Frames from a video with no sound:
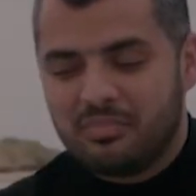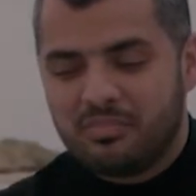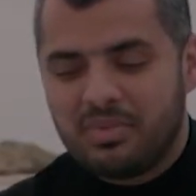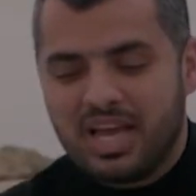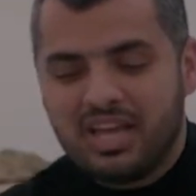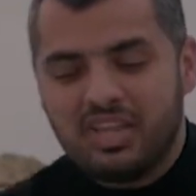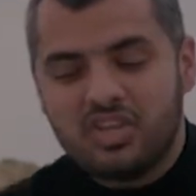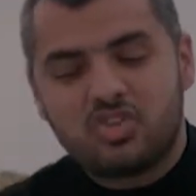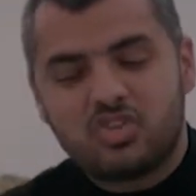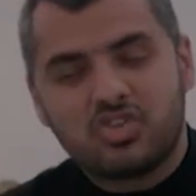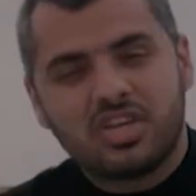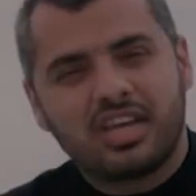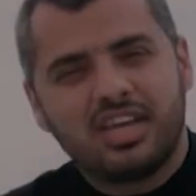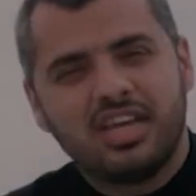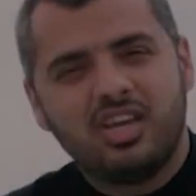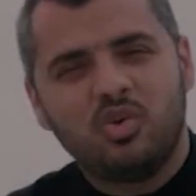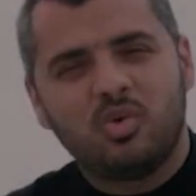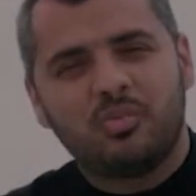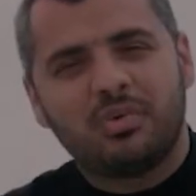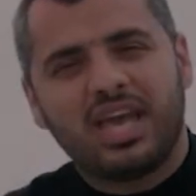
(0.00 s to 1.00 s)
بهذا
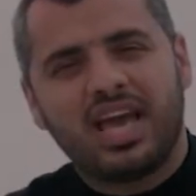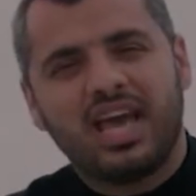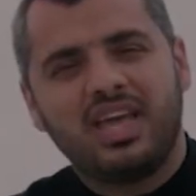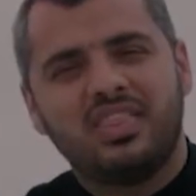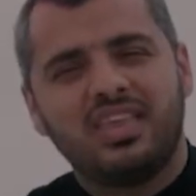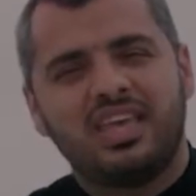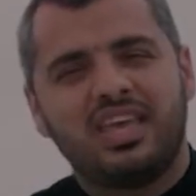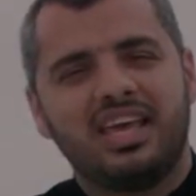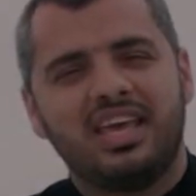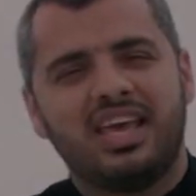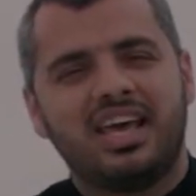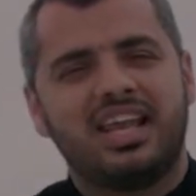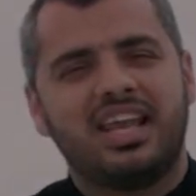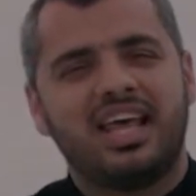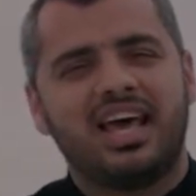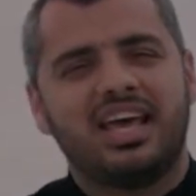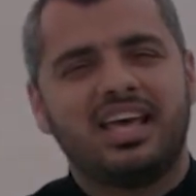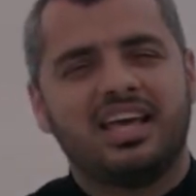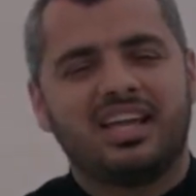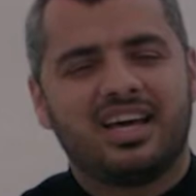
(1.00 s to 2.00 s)
الشكل وبهذه
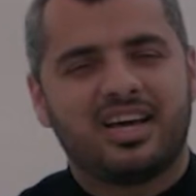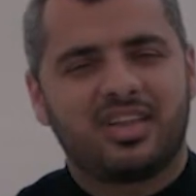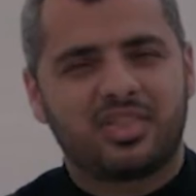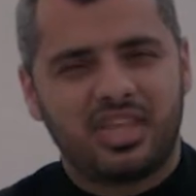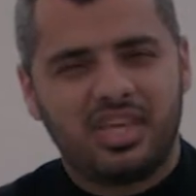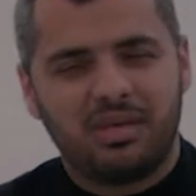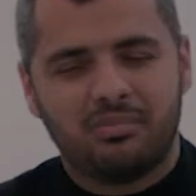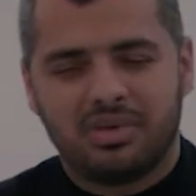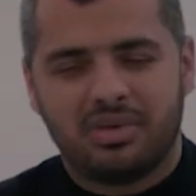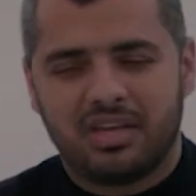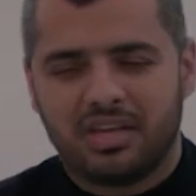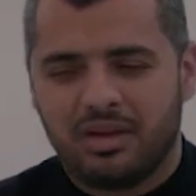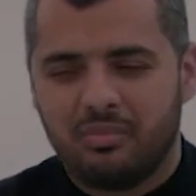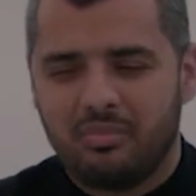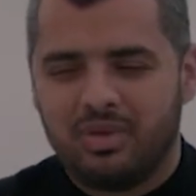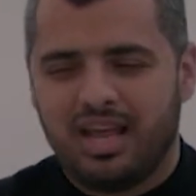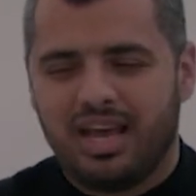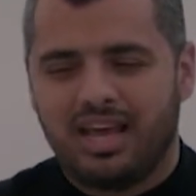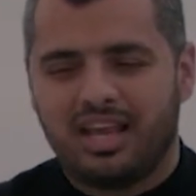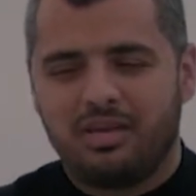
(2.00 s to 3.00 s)
الآية العظيمة
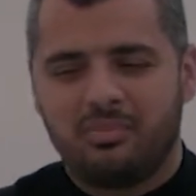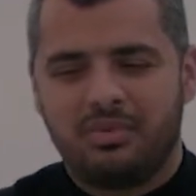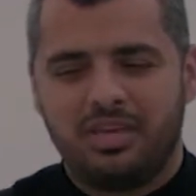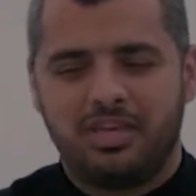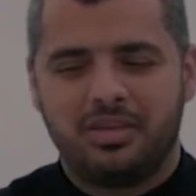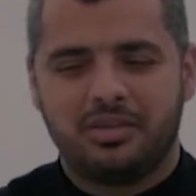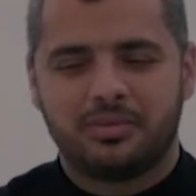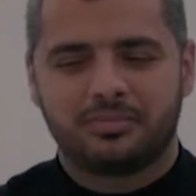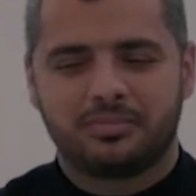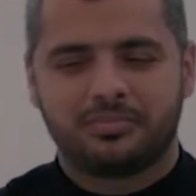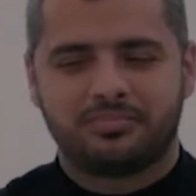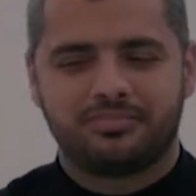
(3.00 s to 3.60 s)
رب العالمين